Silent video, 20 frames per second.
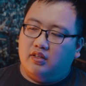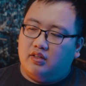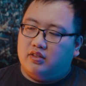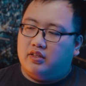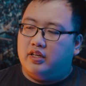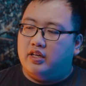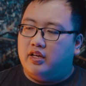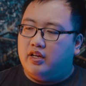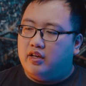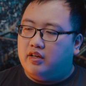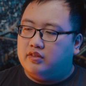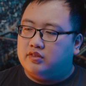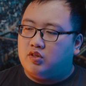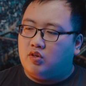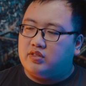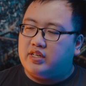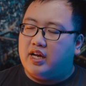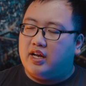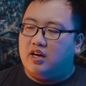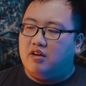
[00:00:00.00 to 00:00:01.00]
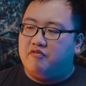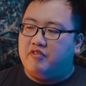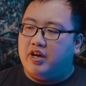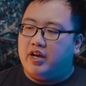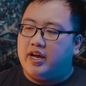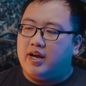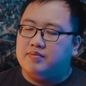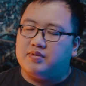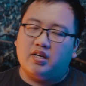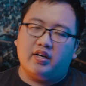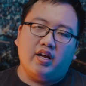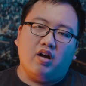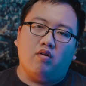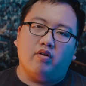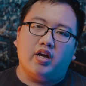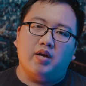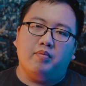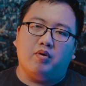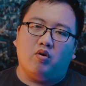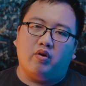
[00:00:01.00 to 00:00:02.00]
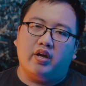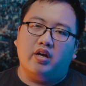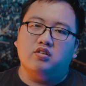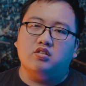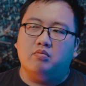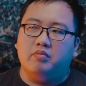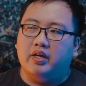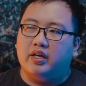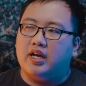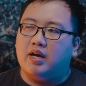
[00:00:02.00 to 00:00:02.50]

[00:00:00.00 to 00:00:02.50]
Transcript: thì rõ ràng là về cảm giác đeo, khi mà nó khiến cho mình